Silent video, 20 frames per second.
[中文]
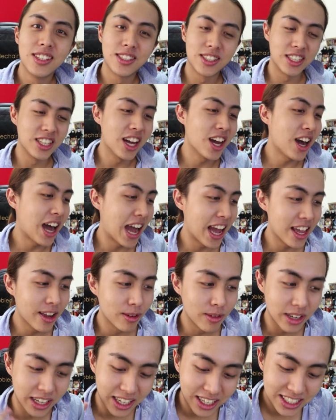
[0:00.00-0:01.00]
只要还
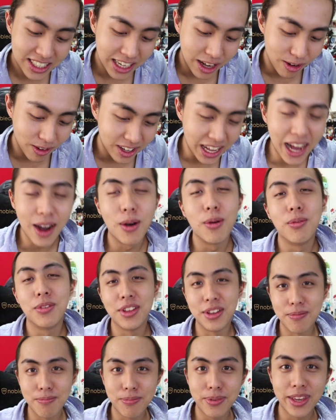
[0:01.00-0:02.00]
有人想要看我们
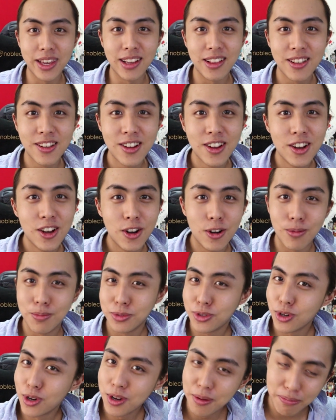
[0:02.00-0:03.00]
的影片，我
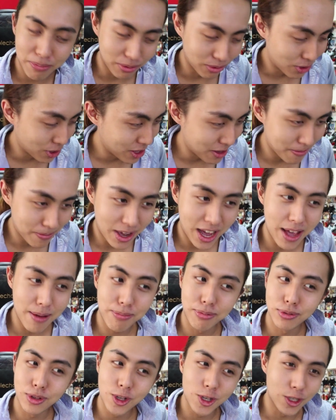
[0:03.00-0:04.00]
们就会不断的拍，
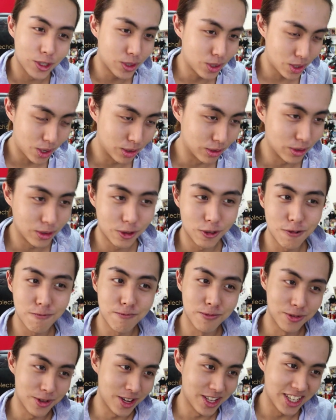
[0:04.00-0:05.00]
不断的创作，
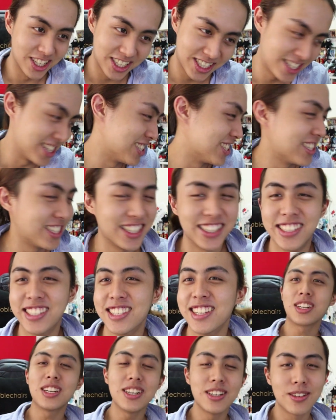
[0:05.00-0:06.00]
不断的剪辑。
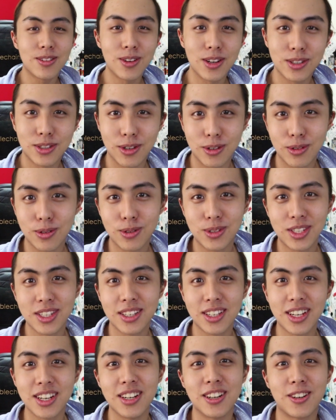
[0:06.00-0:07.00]
更何况，谁说
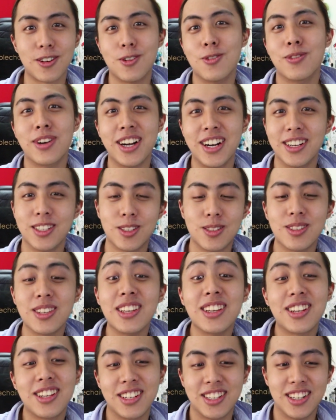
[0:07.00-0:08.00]
是个工啊？只是
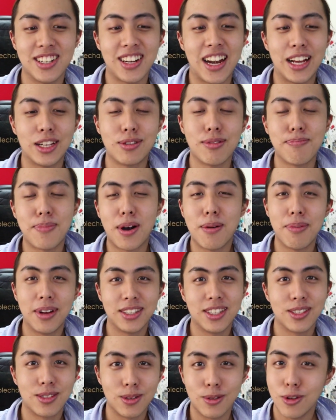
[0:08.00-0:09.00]
一个人来去包
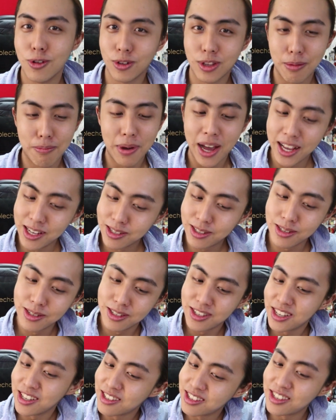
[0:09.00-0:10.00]
办这所有的拍摄、
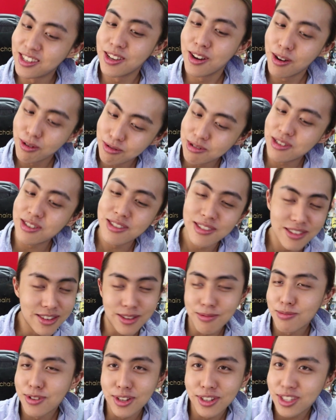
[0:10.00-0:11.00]
剪辑、后置
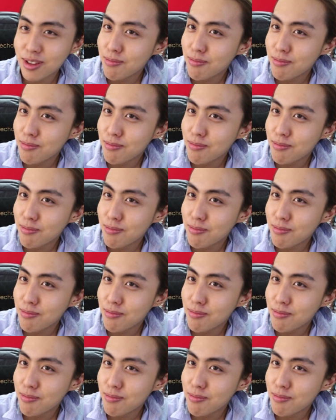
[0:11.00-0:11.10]
什么东